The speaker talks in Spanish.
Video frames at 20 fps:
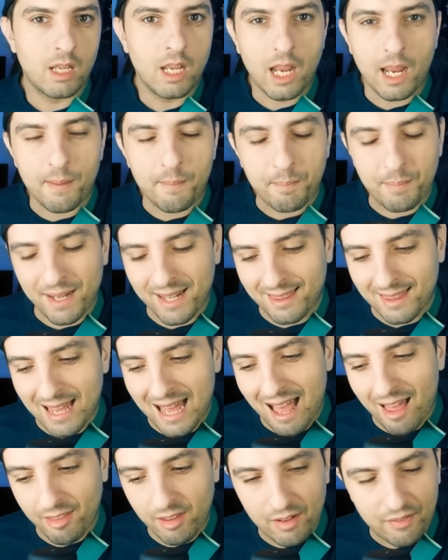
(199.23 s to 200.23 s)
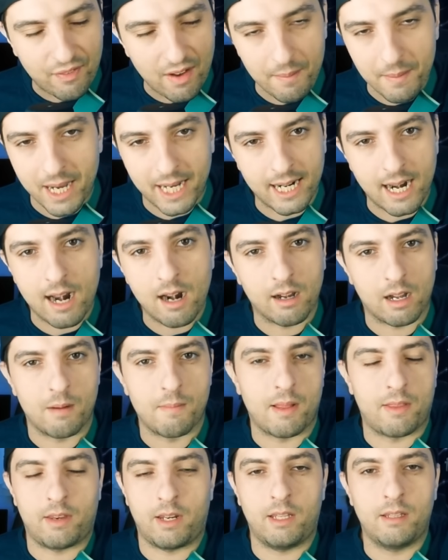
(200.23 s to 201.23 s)
Empieza a difamar al Real
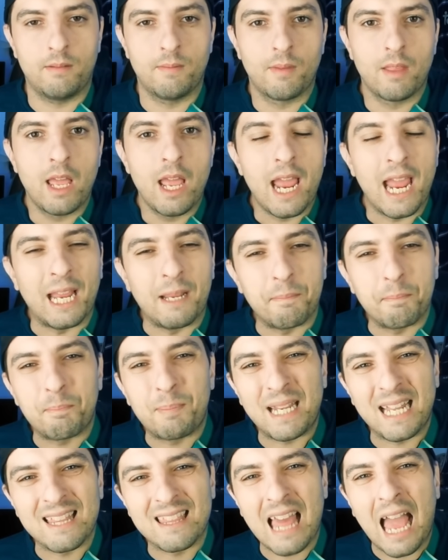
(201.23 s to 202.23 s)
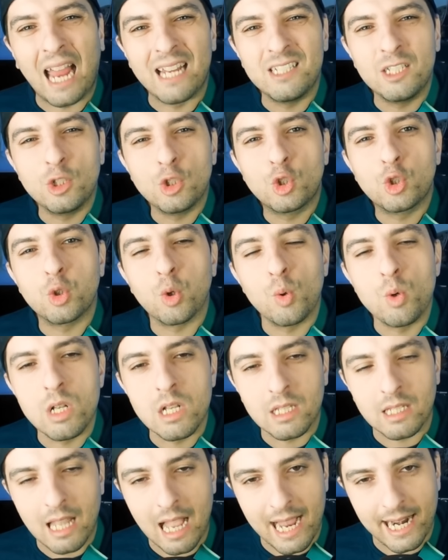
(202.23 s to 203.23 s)
Madrid. Empieza a
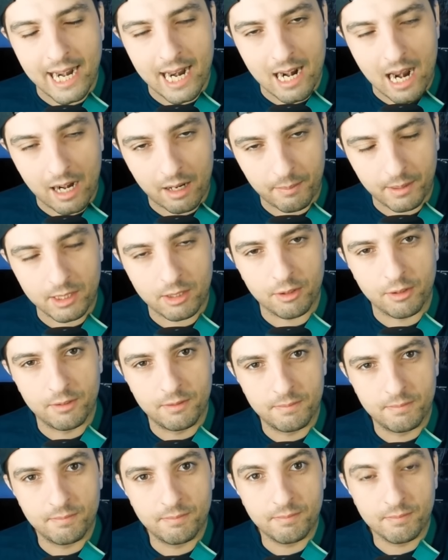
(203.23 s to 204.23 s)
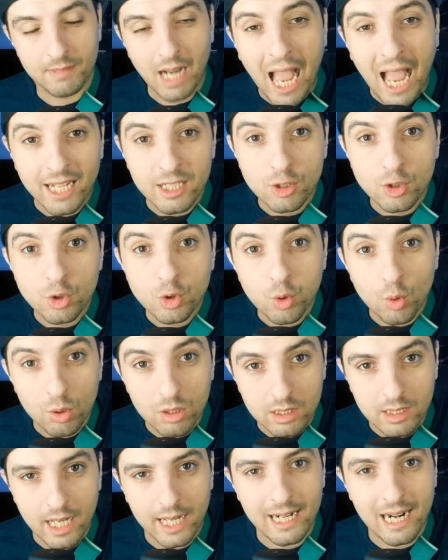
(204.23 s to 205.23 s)
insultar al árbitro. A
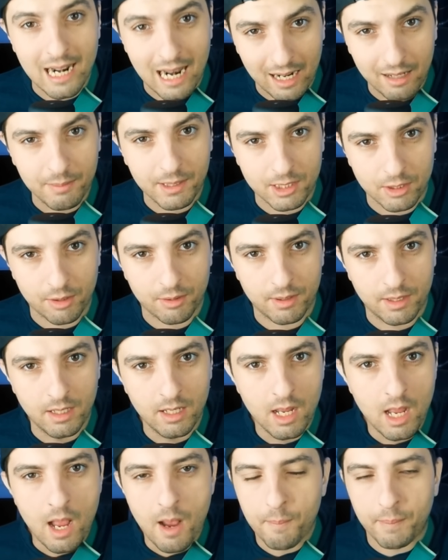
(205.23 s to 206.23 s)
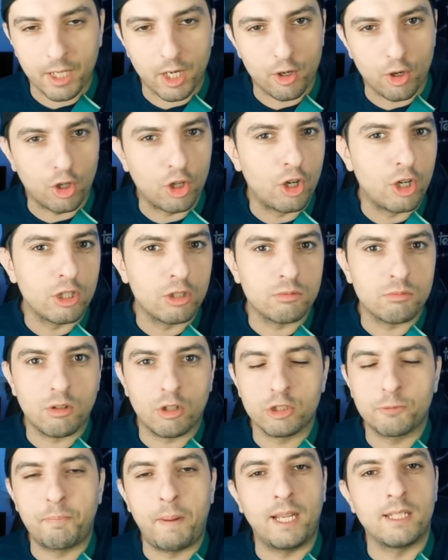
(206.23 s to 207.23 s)
insultar al árbitro, ¿eh? Pero no, no
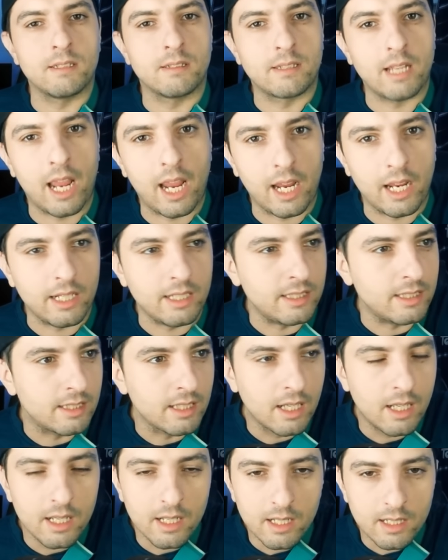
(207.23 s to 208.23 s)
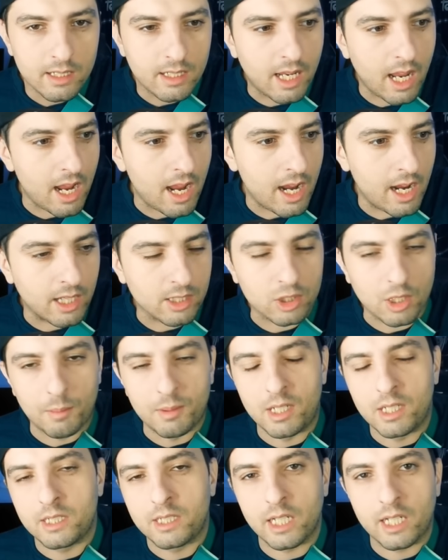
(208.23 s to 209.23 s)
os penséis que es
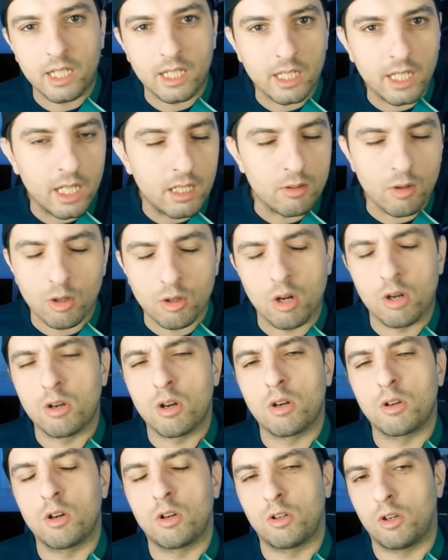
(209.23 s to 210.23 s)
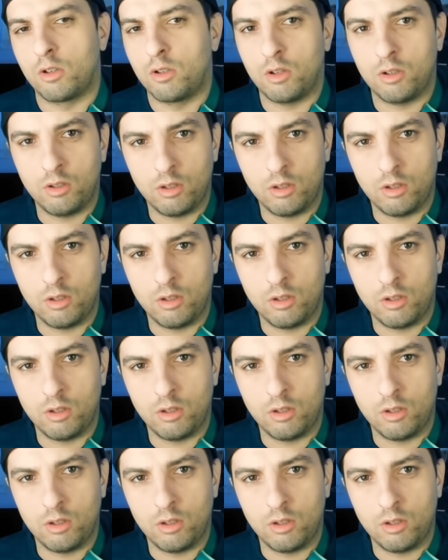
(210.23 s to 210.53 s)
como en el chiringuí. No, no, no, no, no, no.